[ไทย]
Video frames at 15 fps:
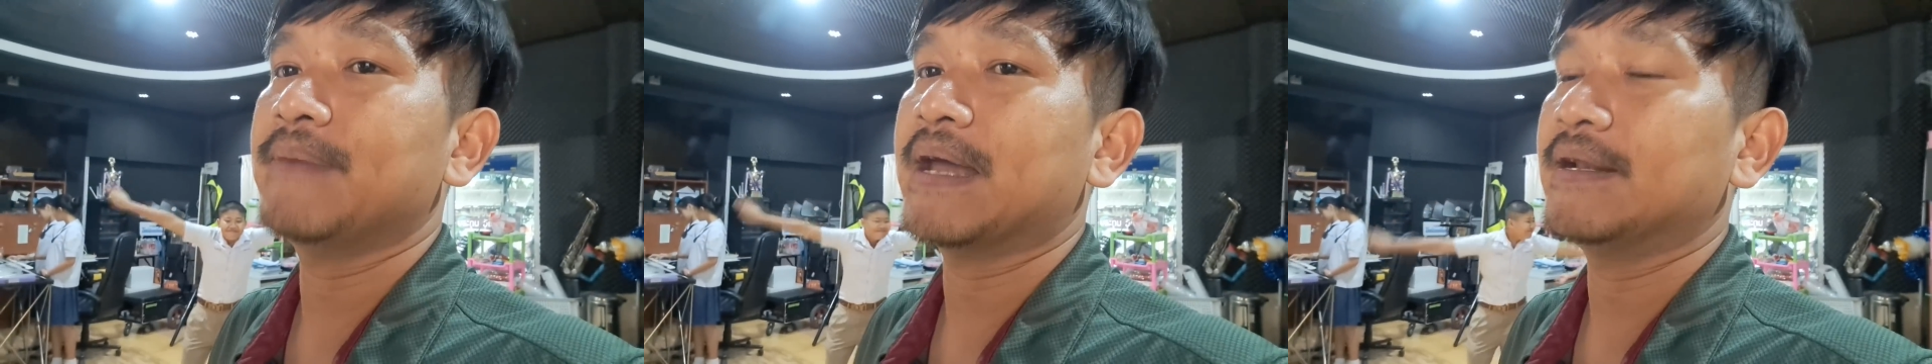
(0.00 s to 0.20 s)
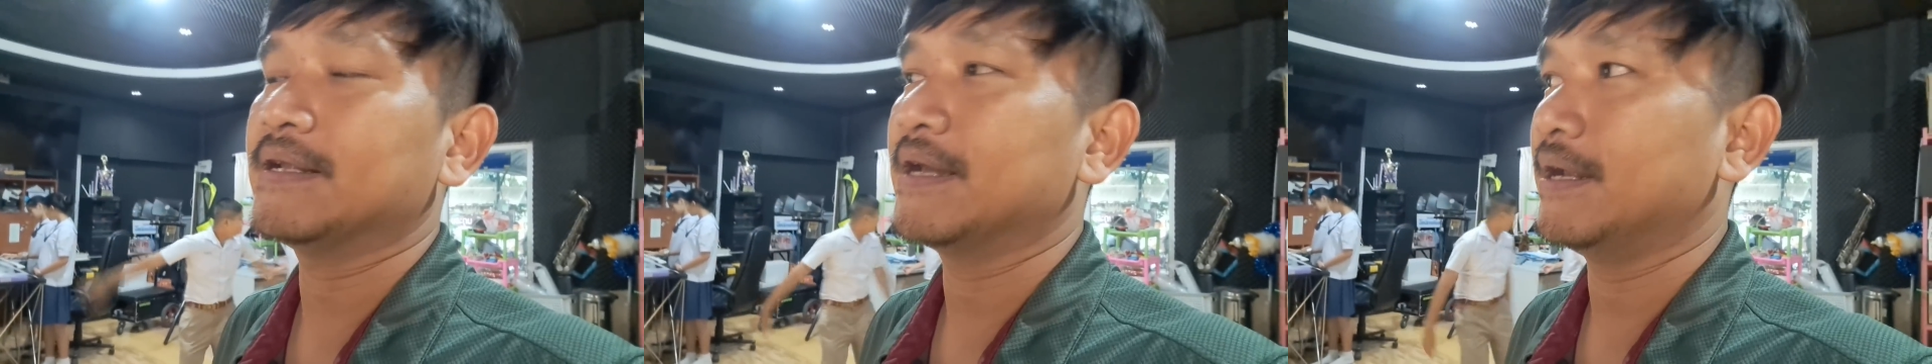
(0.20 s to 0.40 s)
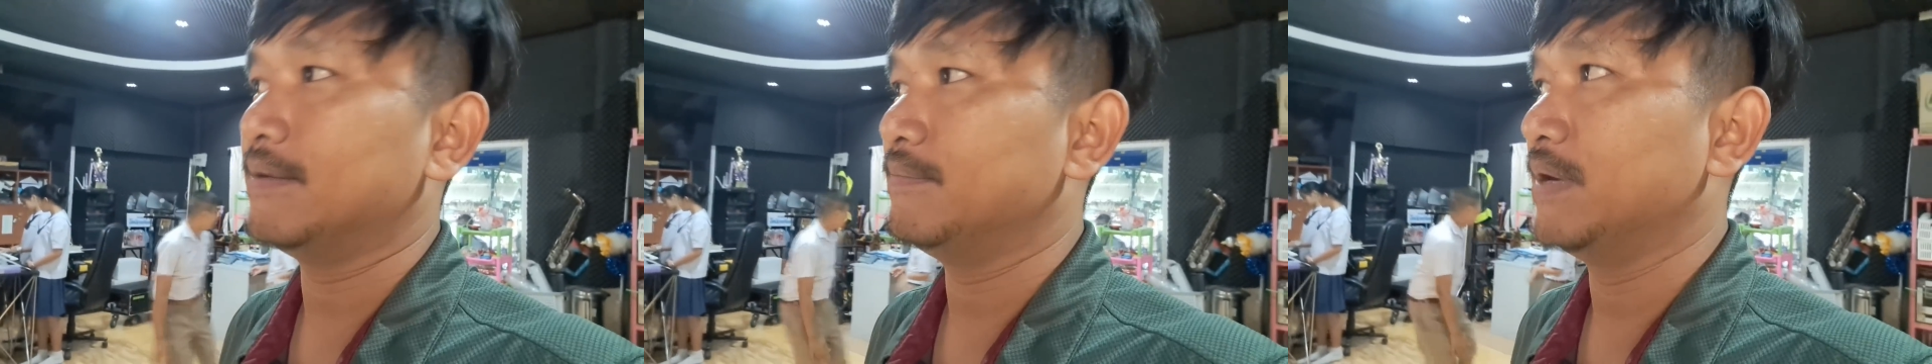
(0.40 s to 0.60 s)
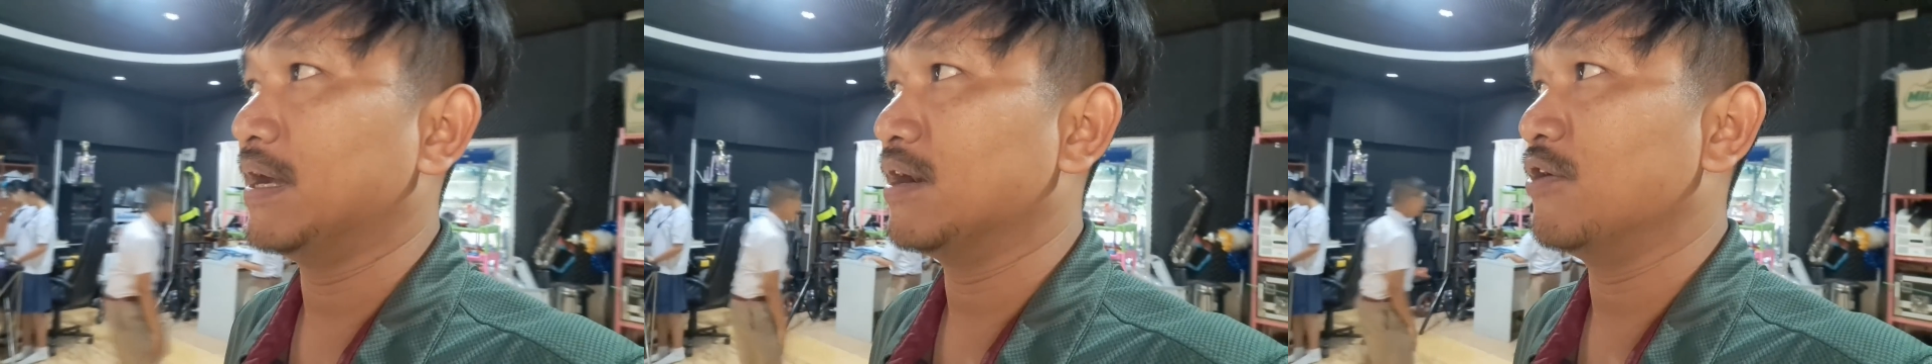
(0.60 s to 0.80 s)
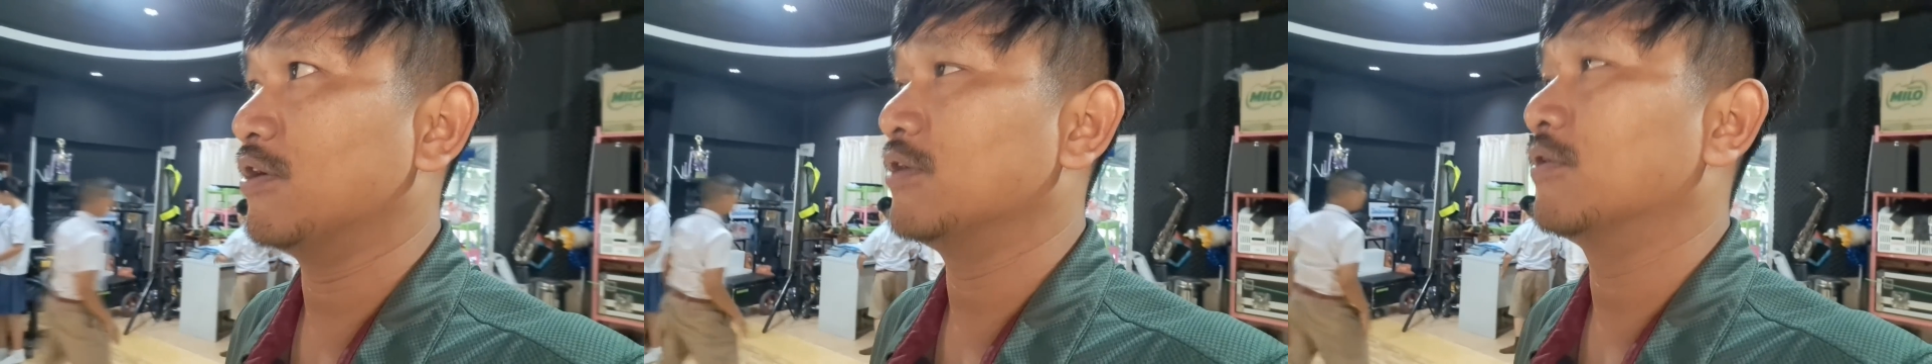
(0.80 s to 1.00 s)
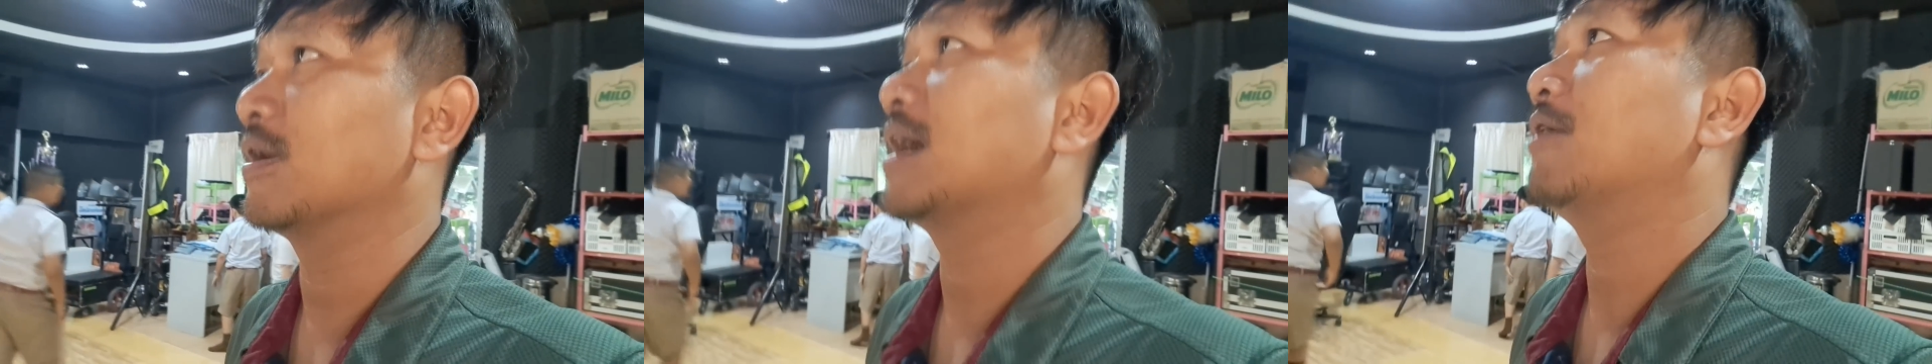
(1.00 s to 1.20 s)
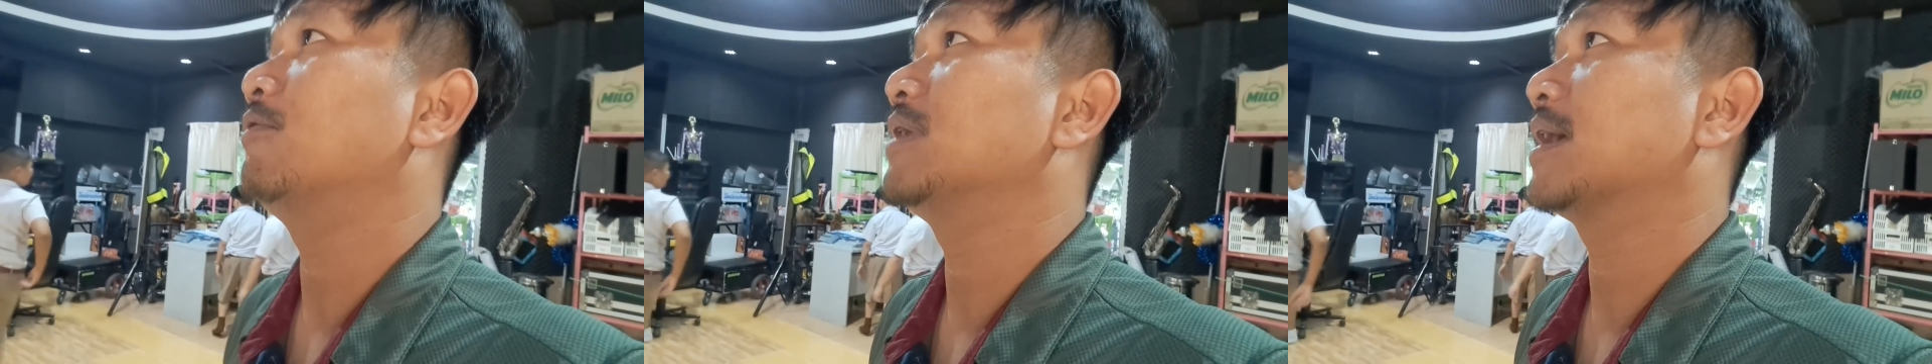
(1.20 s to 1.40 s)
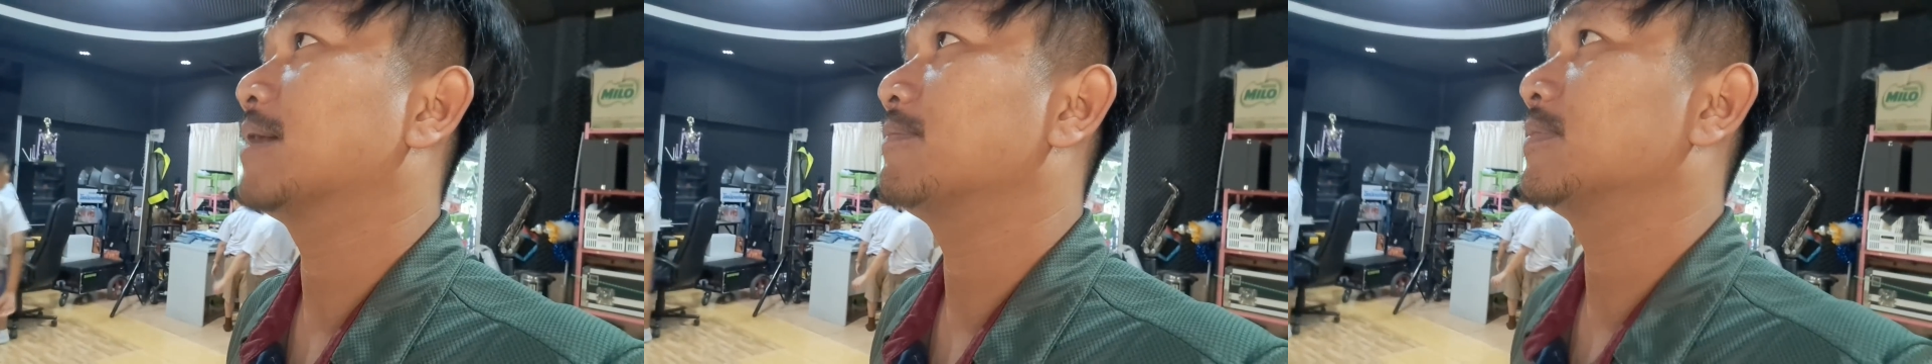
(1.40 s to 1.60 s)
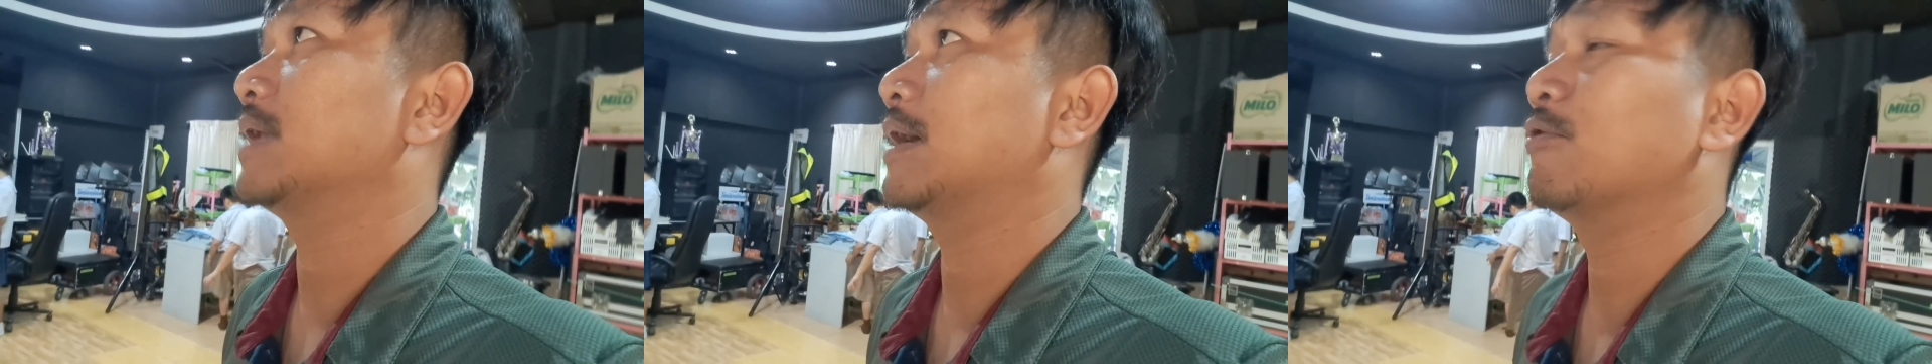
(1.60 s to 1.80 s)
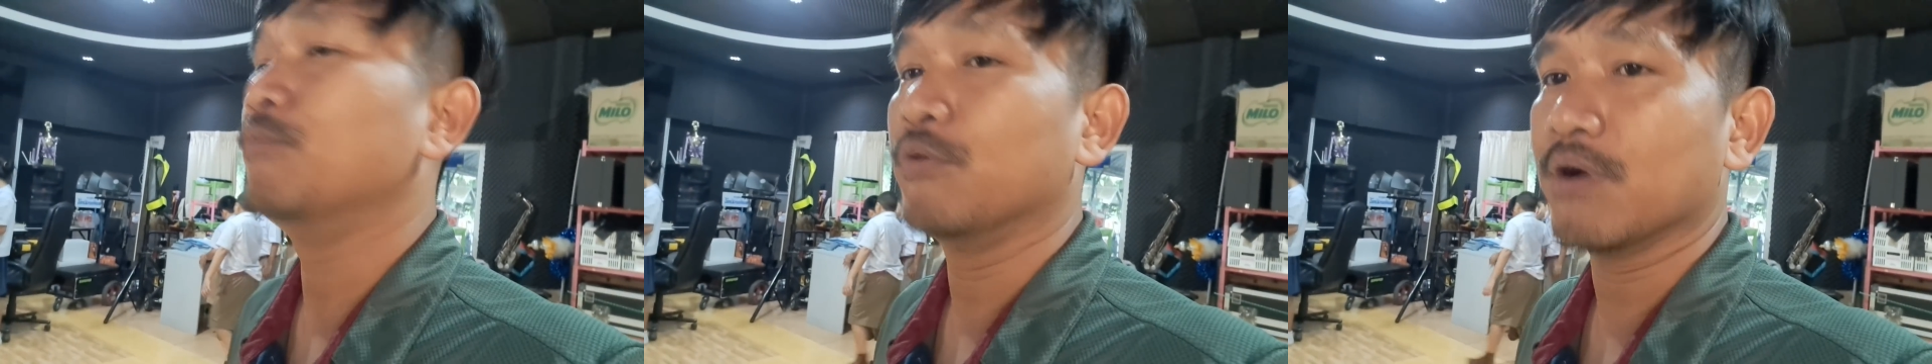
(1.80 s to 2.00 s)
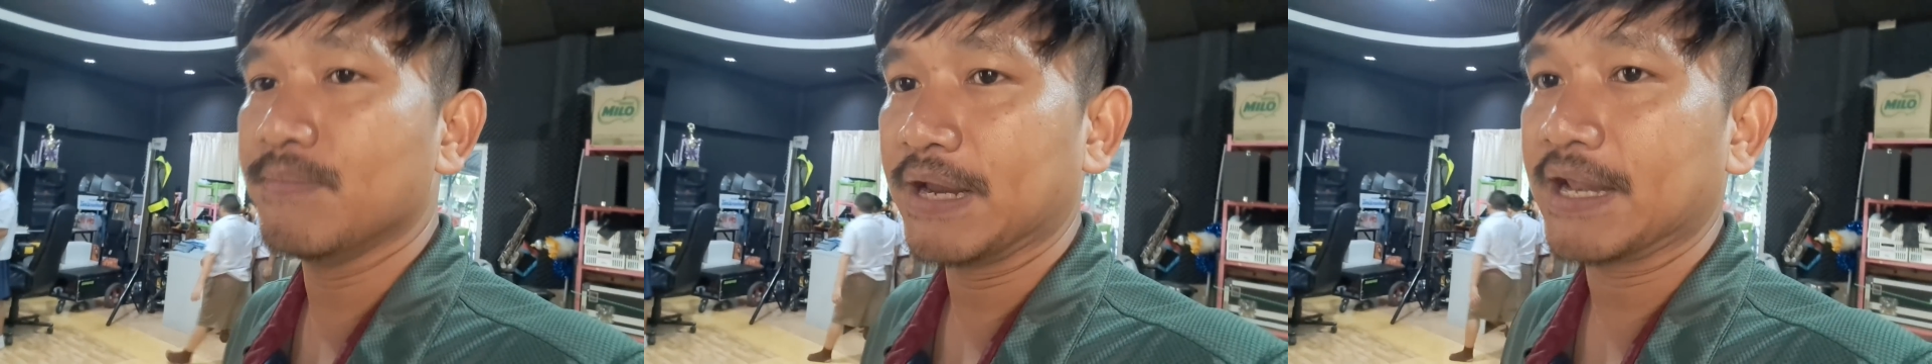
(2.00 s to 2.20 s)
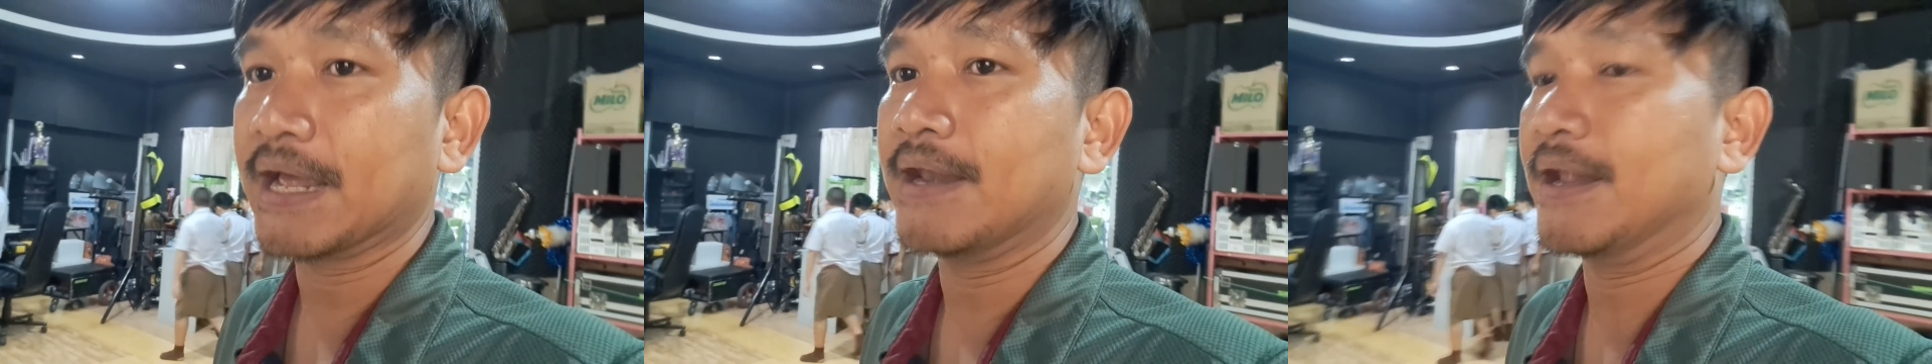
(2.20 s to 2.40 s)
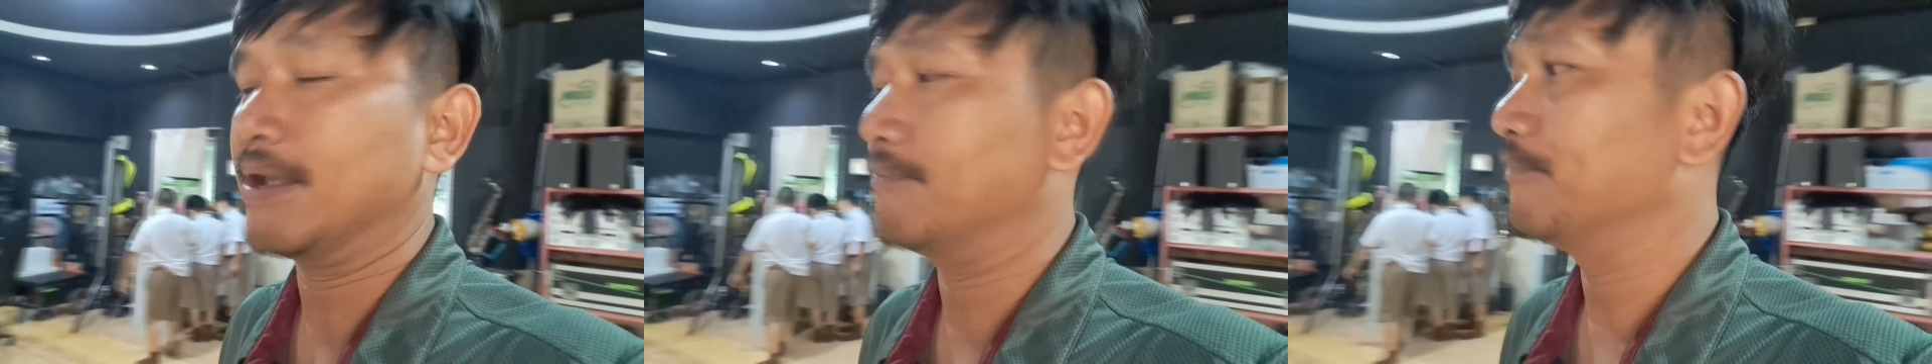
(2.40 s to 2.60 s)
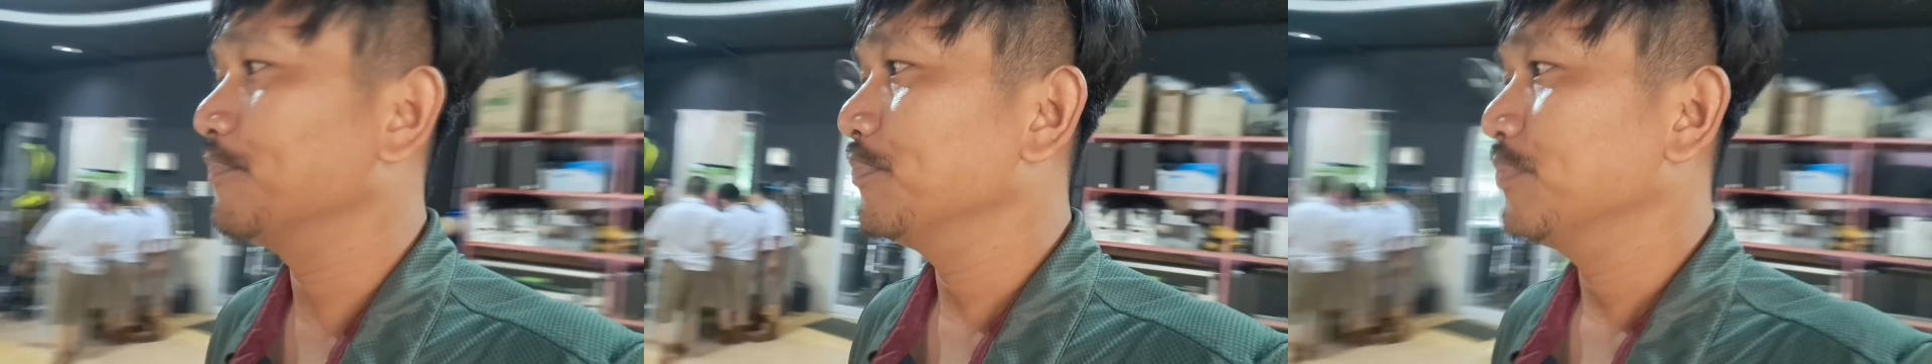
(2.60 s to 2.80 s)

บ้านเกิดเมืองนอนของเขานะครับนะคุณหมูก็เหมือนกันนะครับ